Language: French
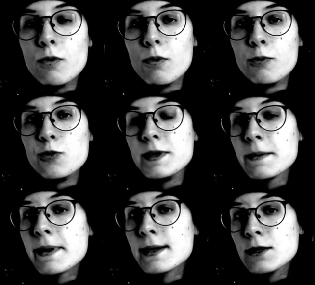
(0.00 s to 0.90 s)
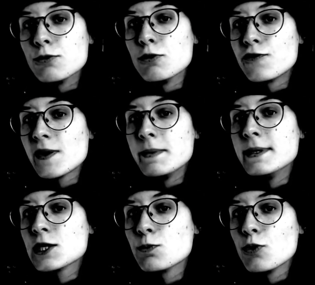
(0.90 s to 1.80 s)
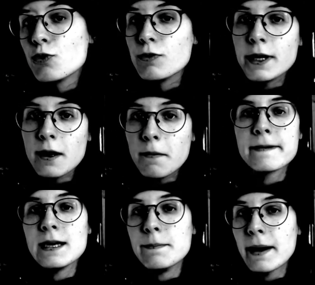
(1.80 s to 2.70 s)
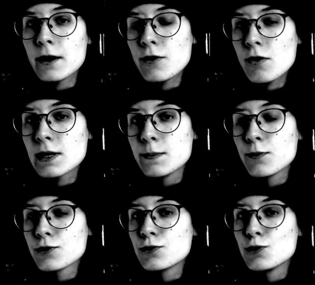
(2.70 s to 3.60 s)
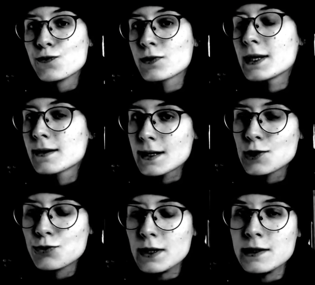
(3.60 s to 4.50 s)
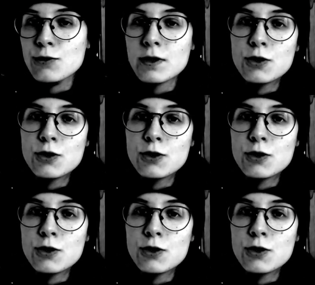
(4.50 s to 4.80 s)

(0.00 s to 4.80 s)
On peut bien parler de féminisme queer. Et par ailleurs, les penseuses fondatrices de la théorie